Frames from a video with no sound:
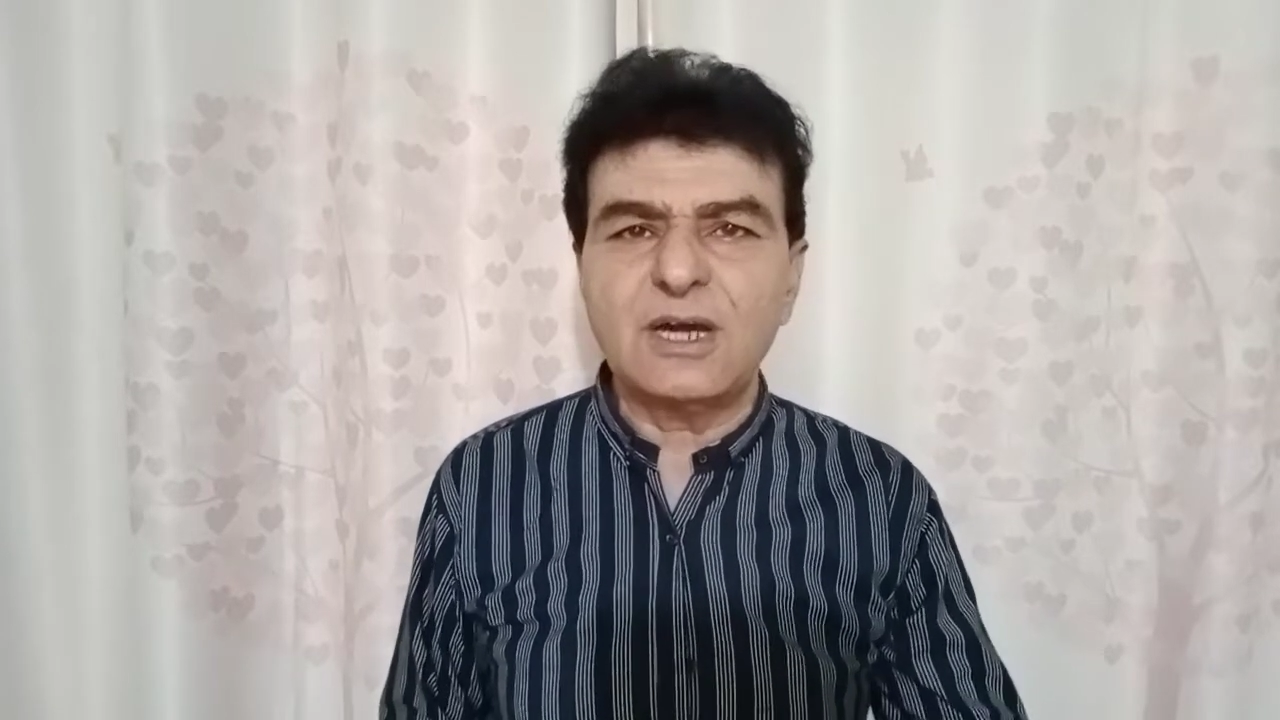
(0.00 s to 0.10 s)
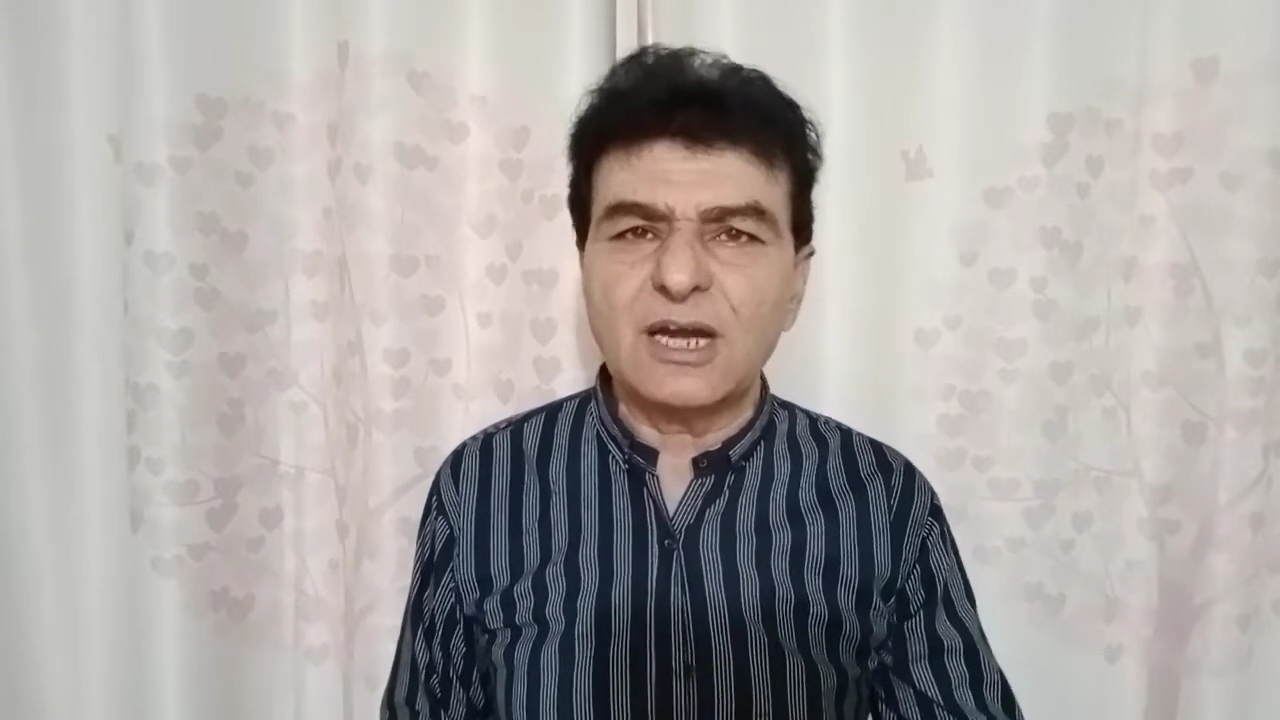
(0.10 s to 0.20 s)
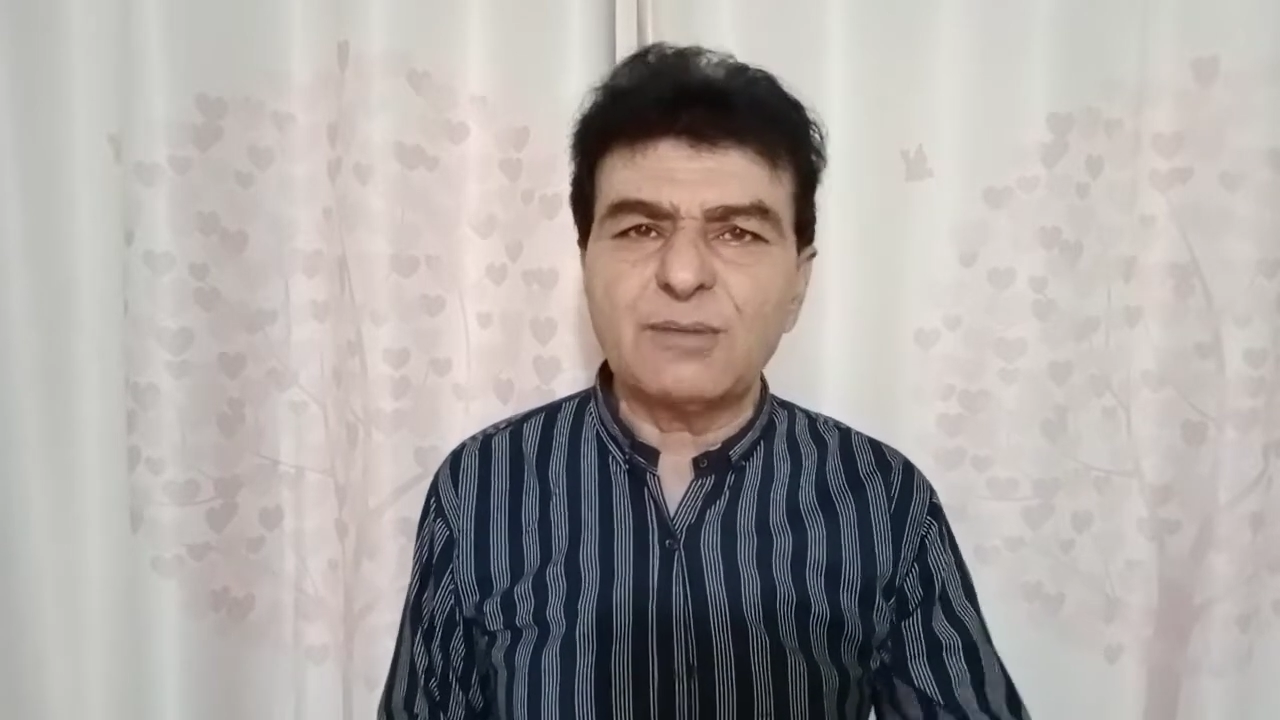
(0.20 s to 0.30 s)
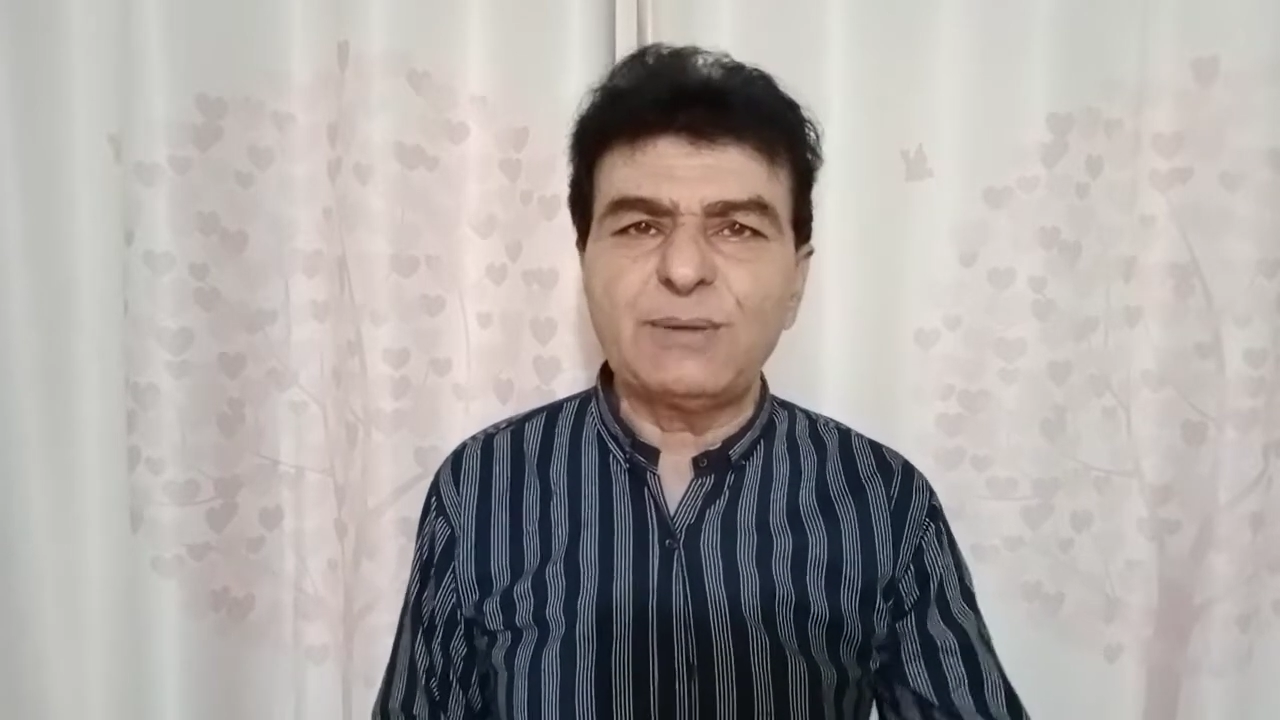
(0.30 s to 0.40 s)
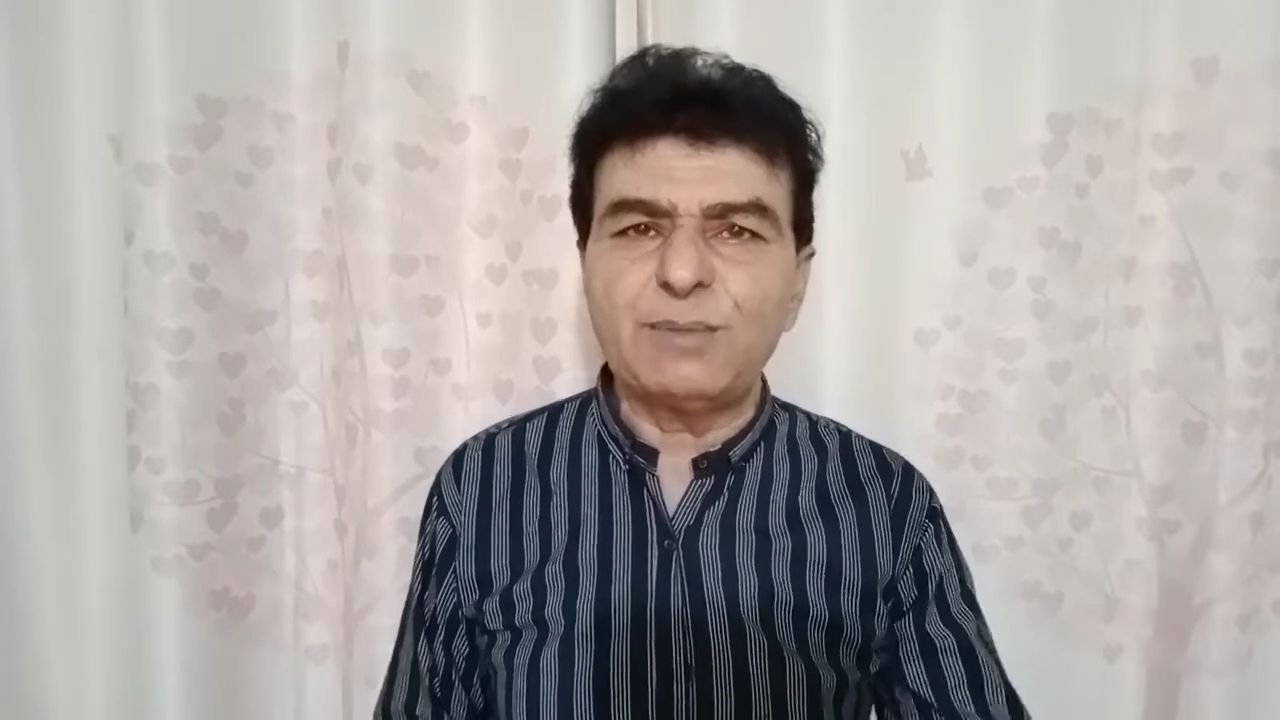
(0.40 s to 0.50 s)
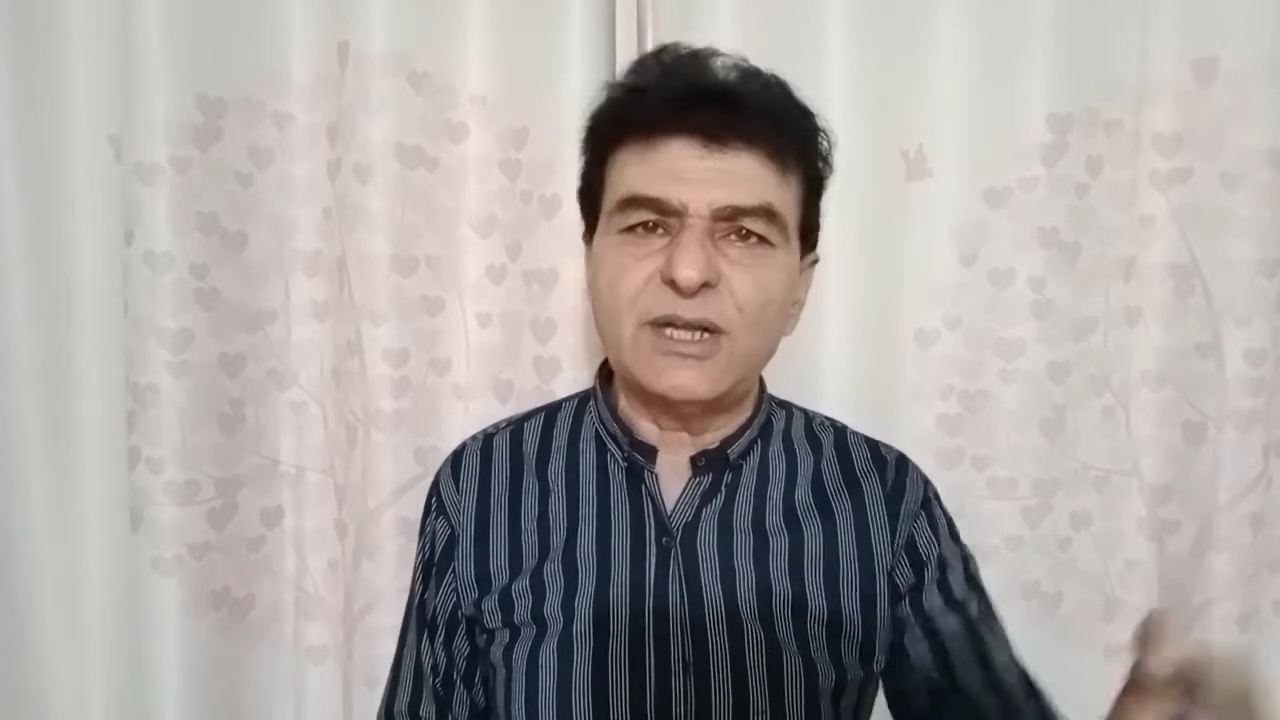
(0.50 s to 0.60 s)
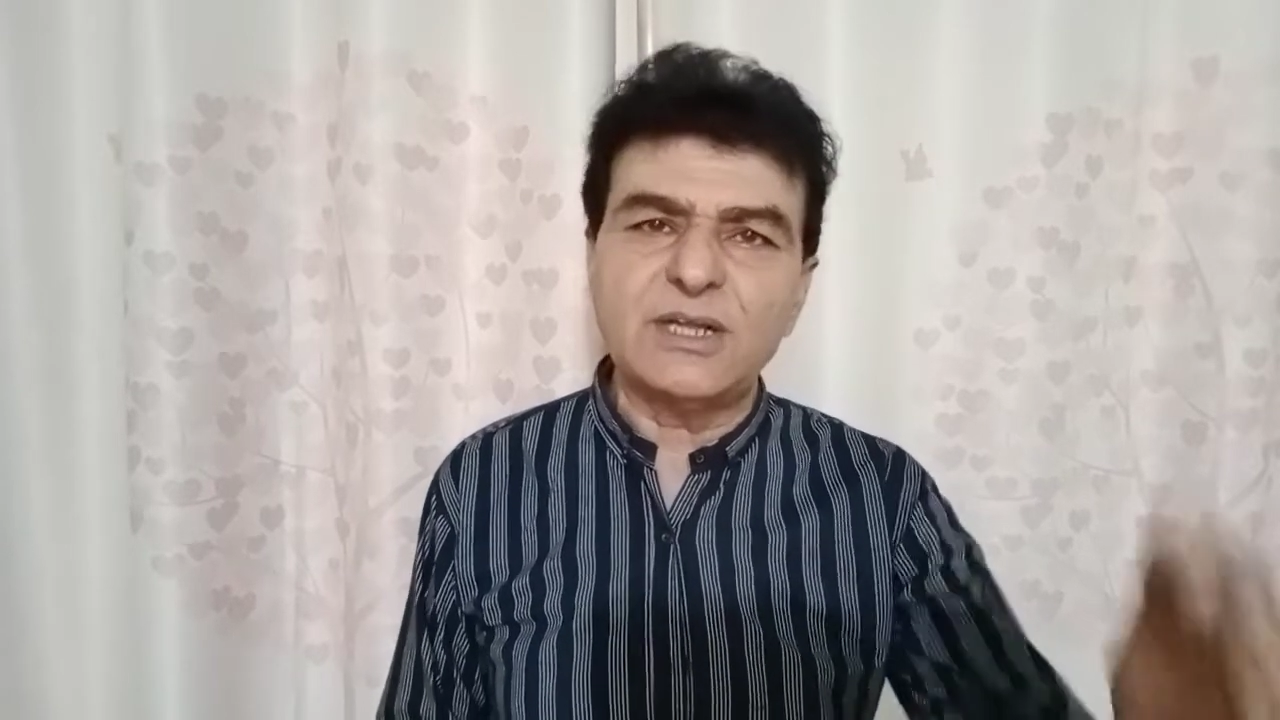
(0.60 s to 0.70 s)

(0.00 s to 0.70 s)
हक में बड़े